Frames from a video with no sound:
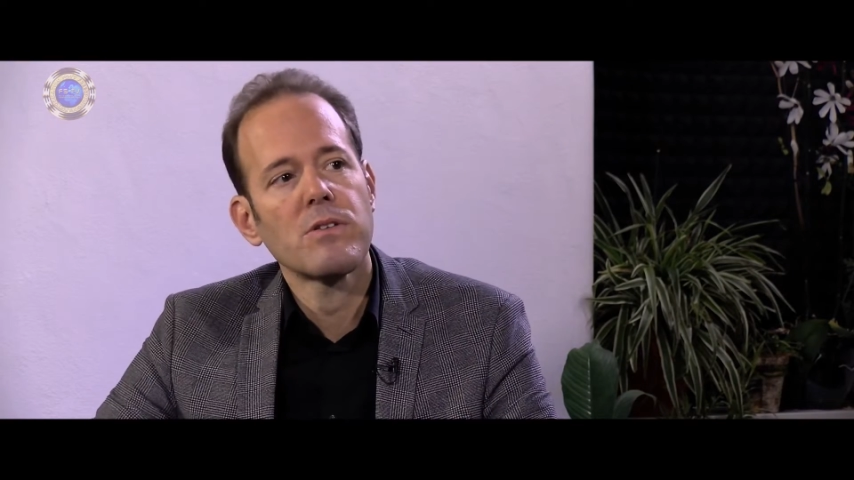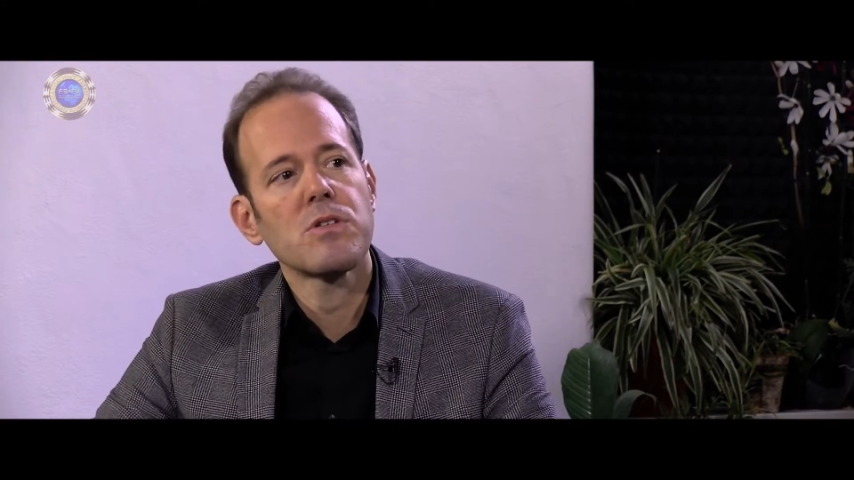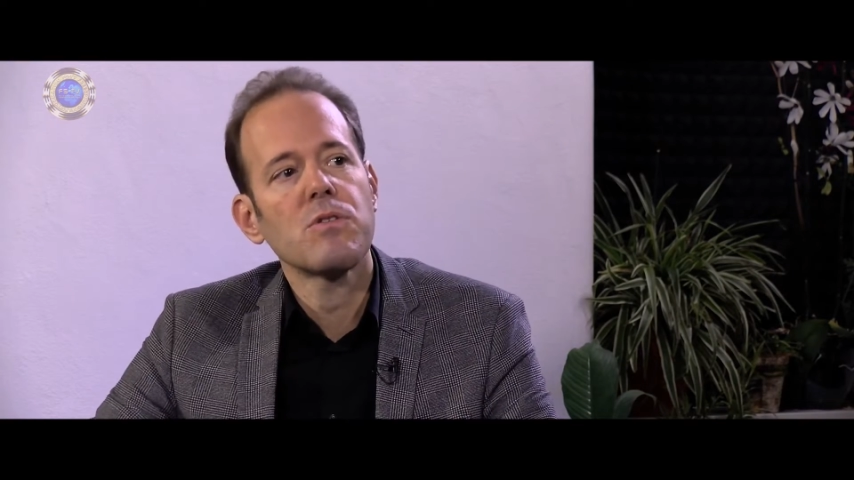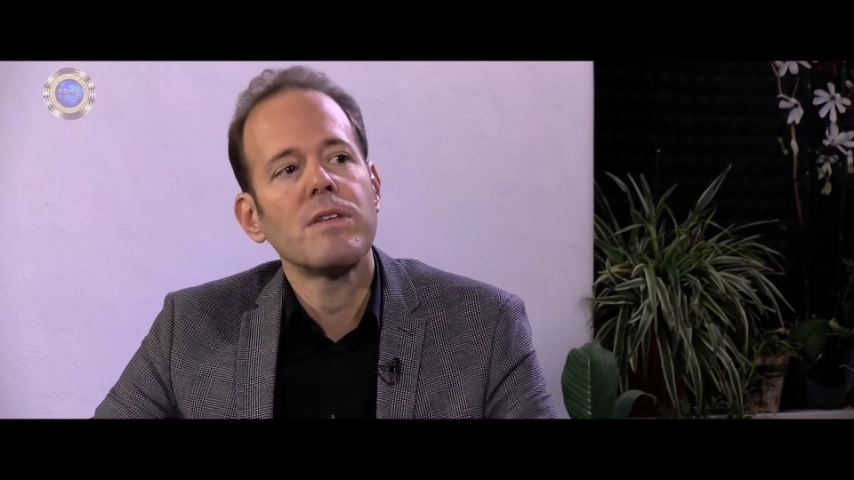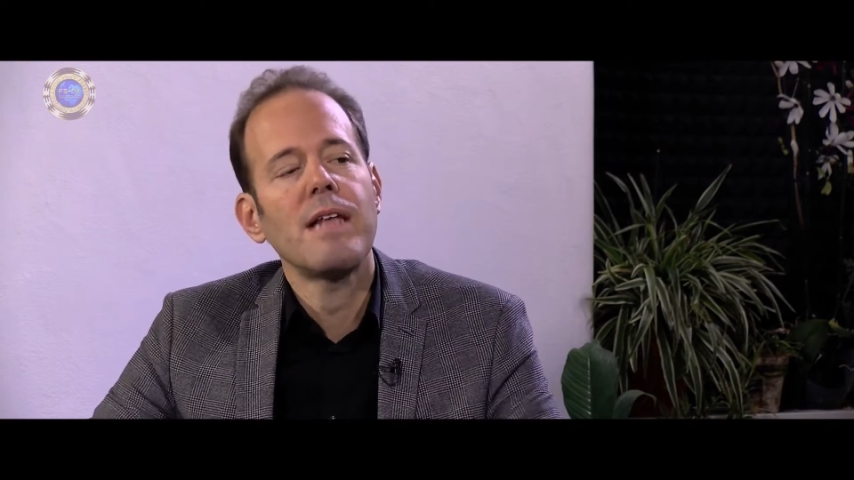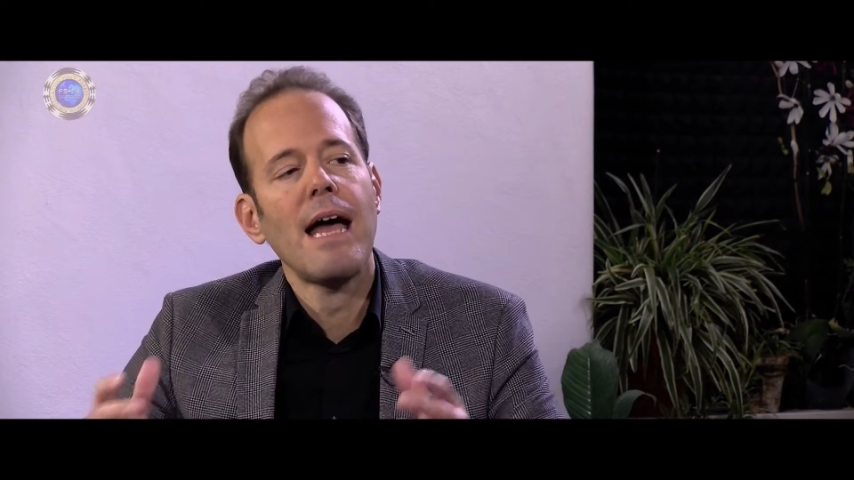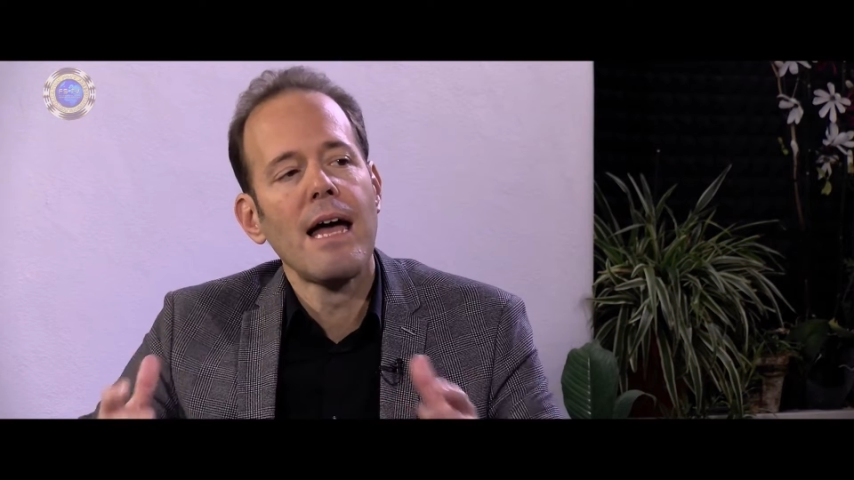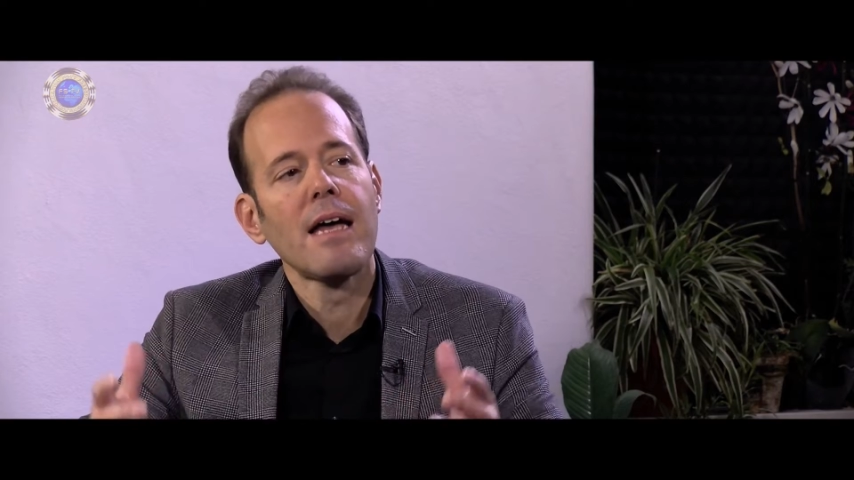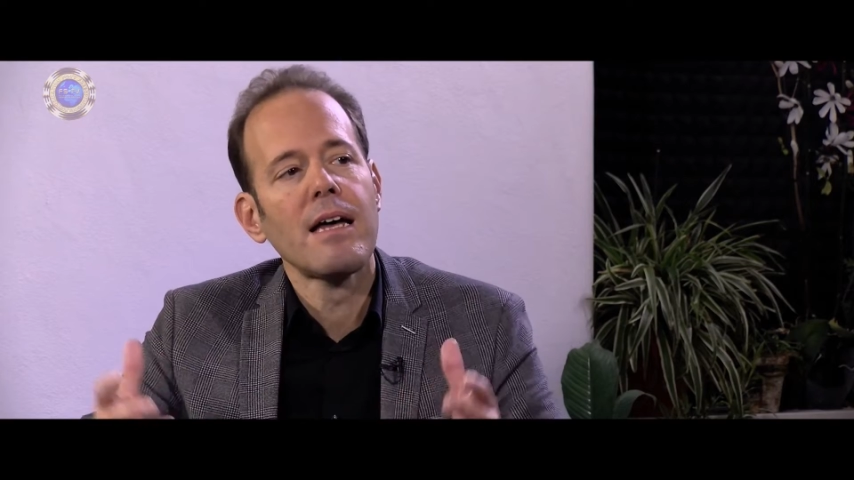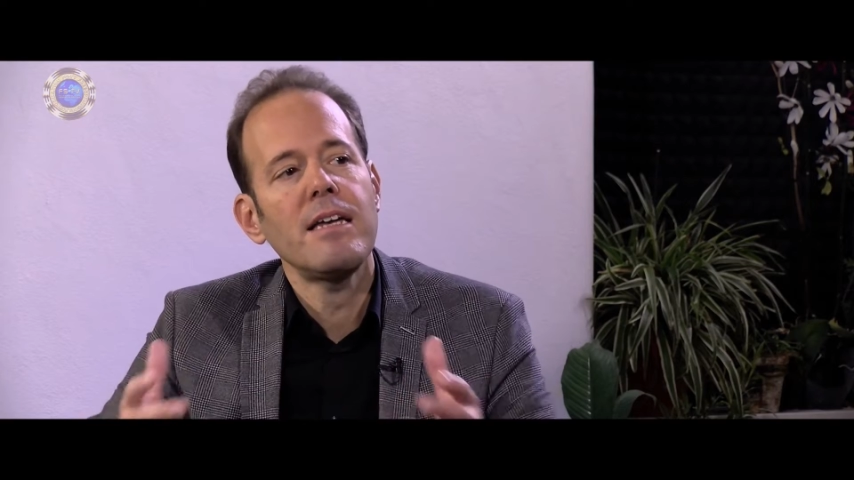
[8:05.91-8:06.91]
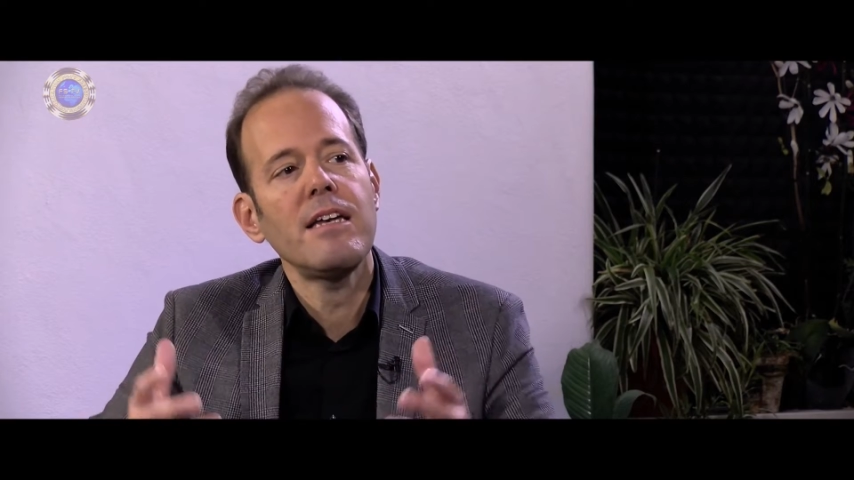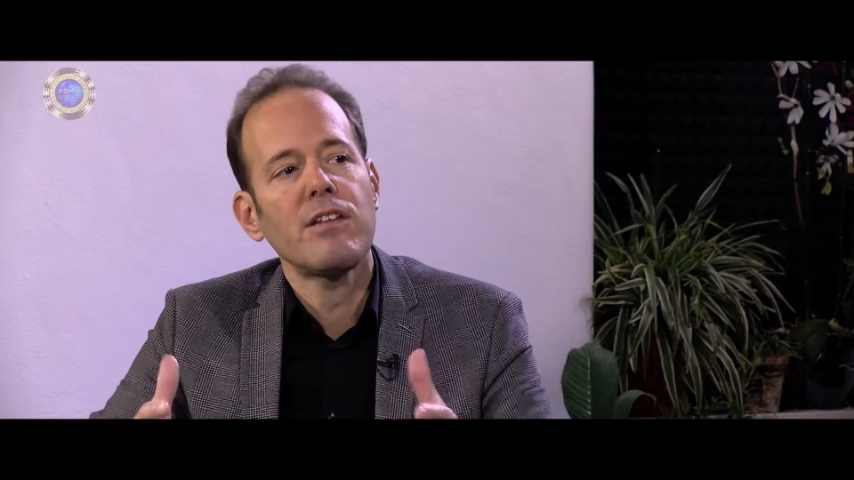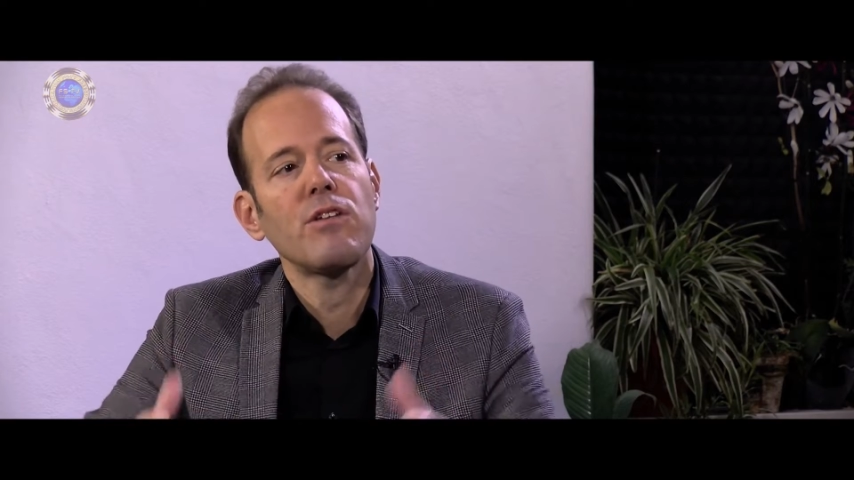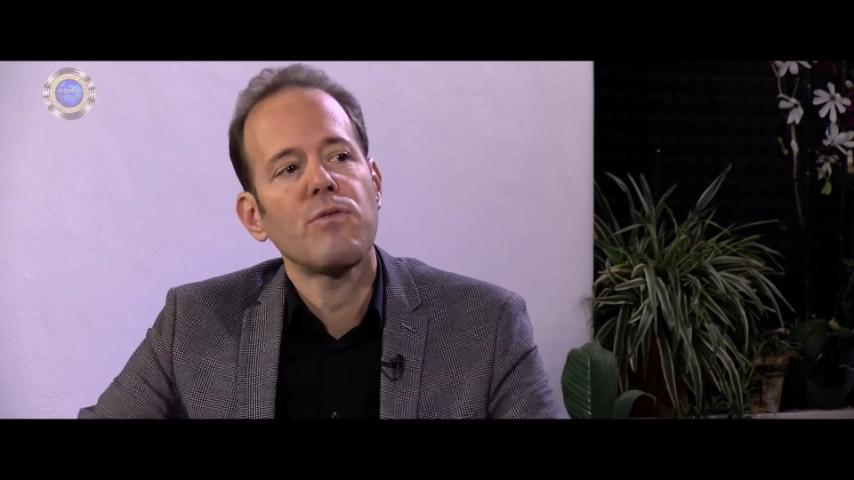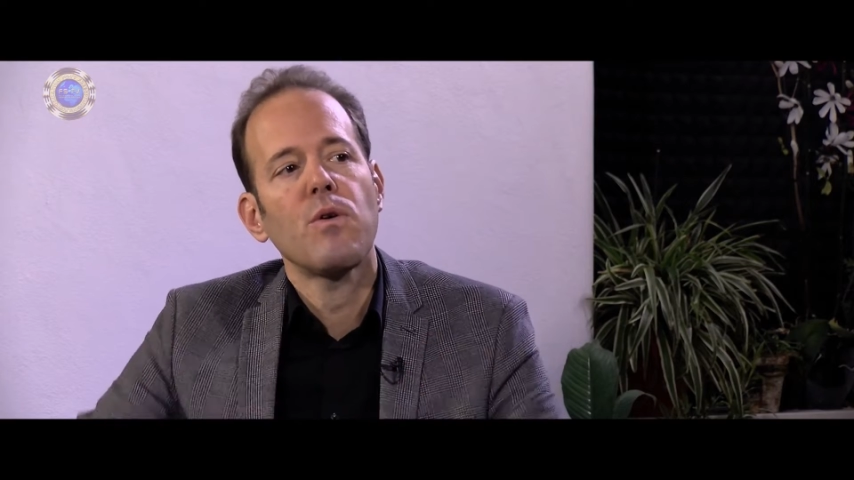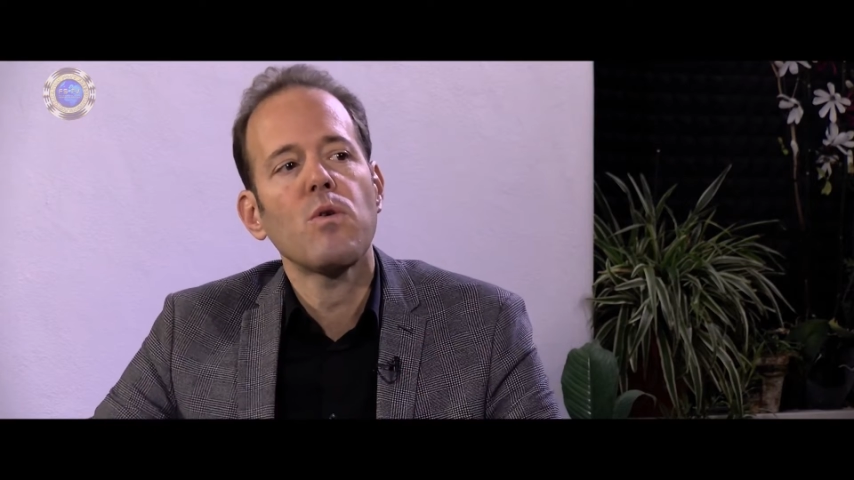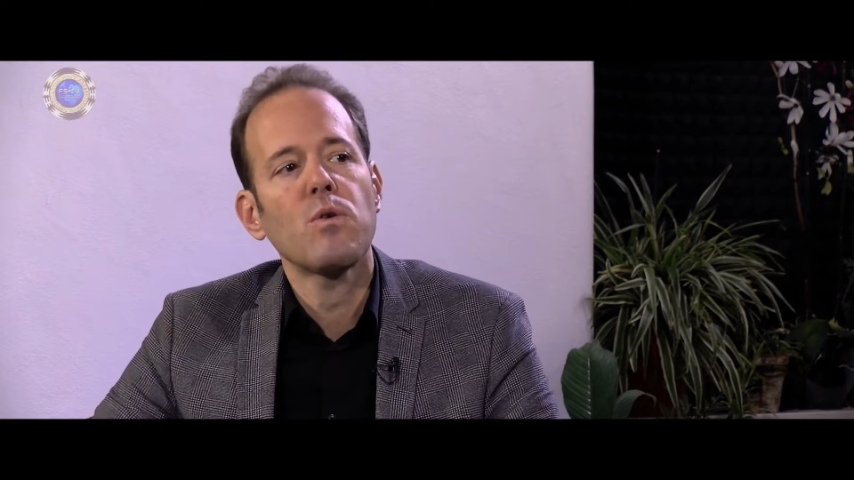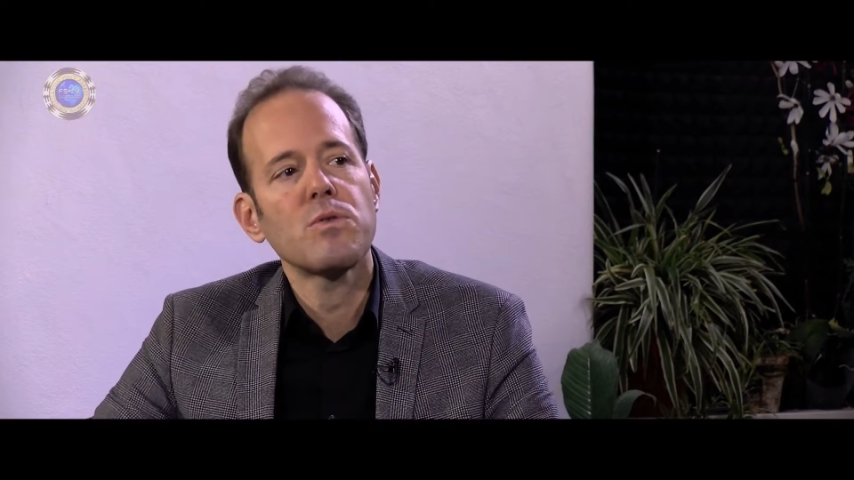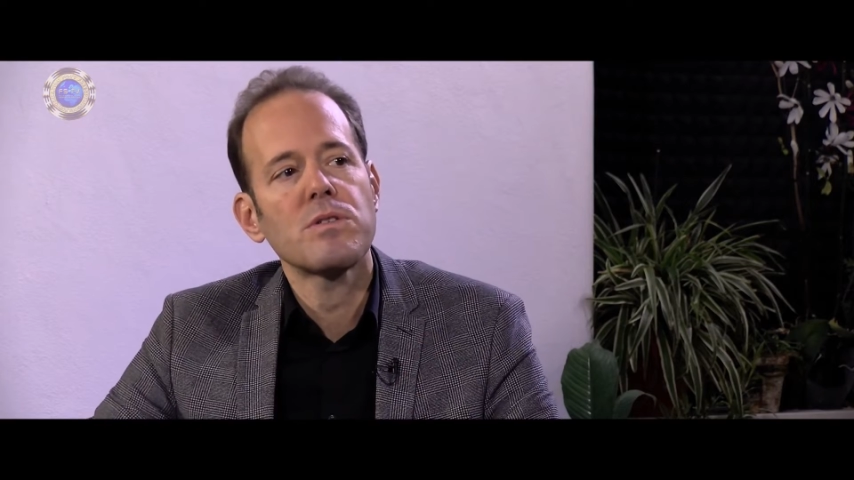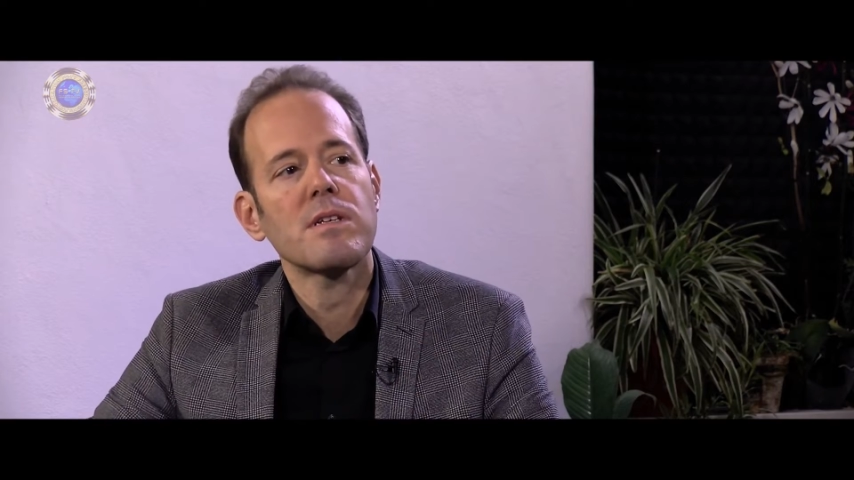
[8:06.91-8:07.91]
Und so nähere ich den
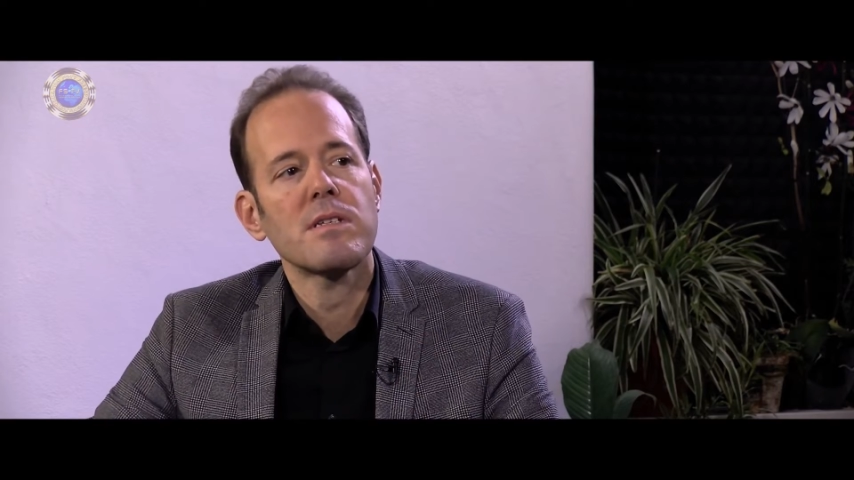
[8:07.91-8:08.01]
Fokus